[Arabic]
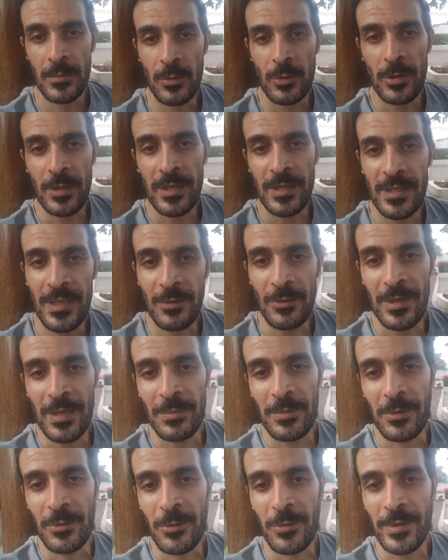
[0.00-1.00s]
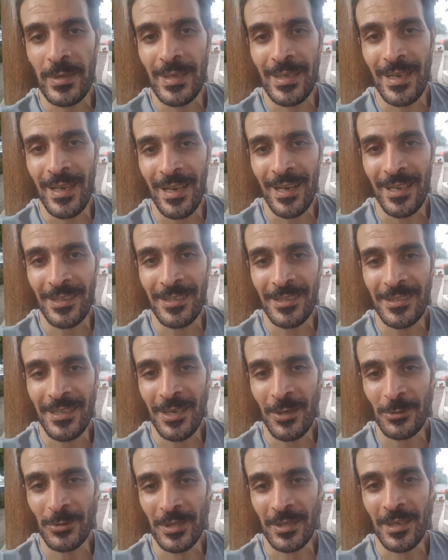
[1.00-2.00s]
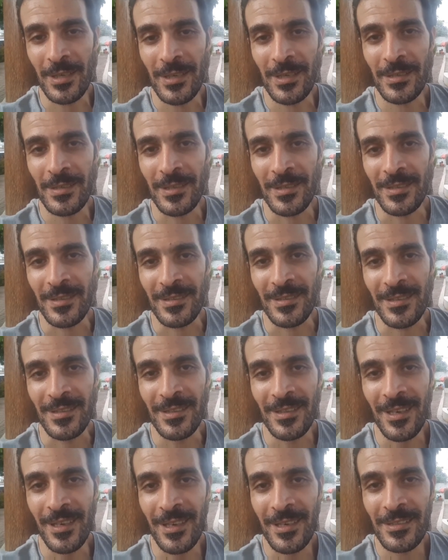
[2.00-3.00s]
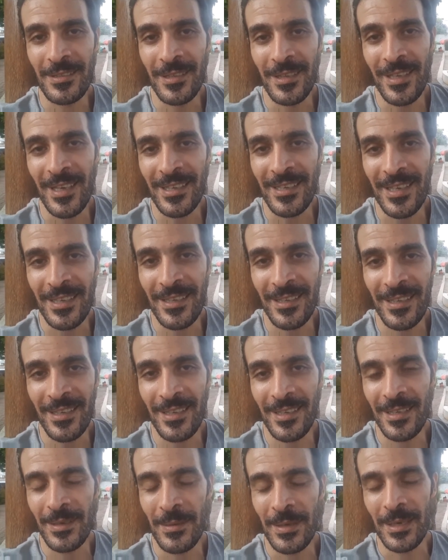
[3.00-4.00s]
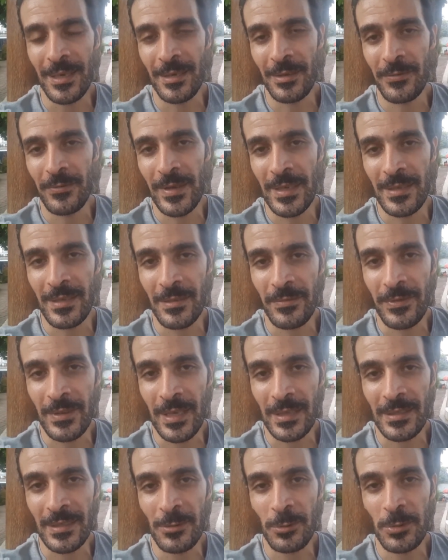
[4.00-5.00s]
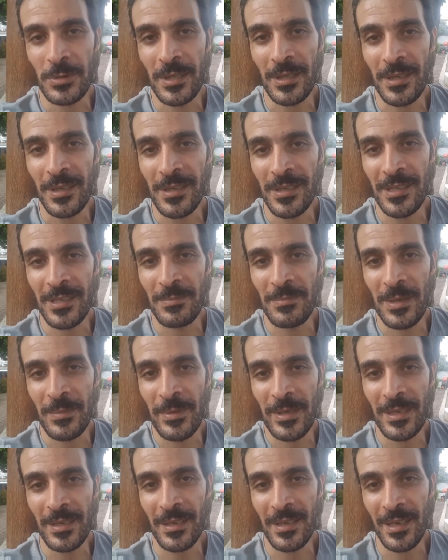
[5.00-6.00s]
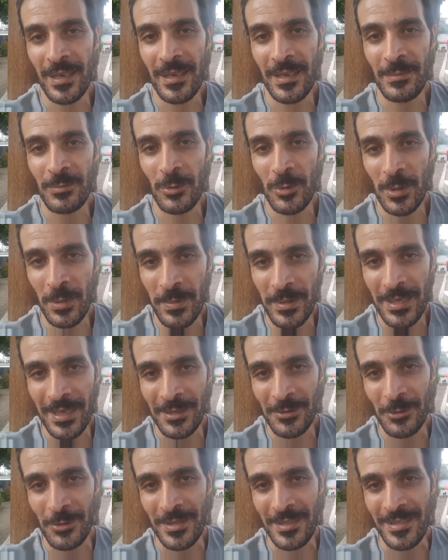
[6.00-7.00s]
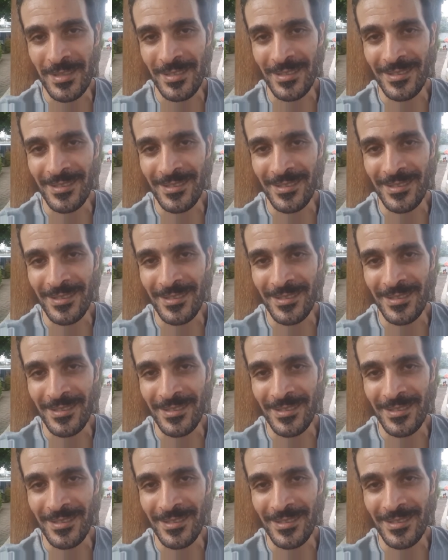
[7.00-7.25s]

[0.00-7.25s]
كل دولة بيكون ليها عاداتها وتقاليدها النهاردة احنا هنتكلم على الفرق في العادات والتقاليد ما بين العرب وما بين اندونيسيا